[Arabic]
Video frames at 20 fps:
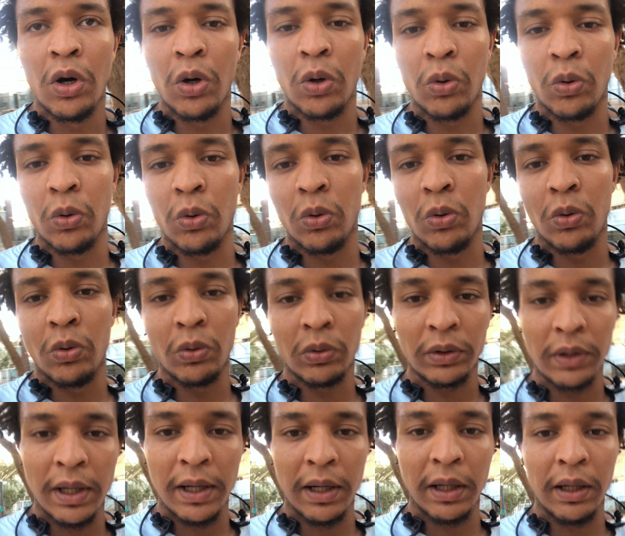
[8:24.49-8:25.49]

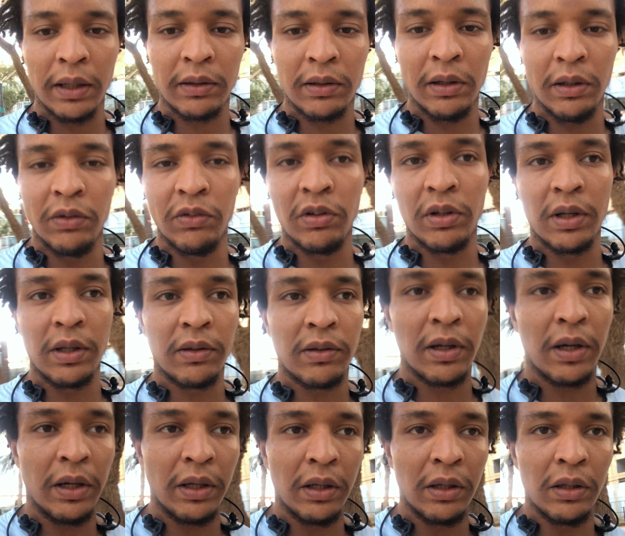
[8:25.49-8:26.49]
والطريقه تاع الجري
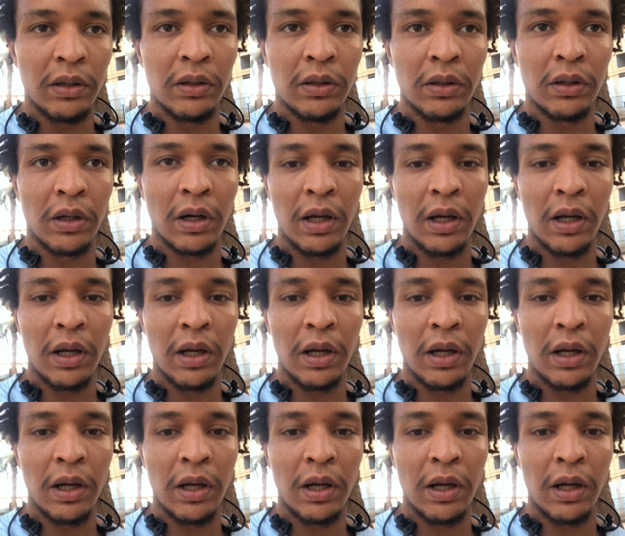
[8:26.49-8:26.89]
تاعي آه،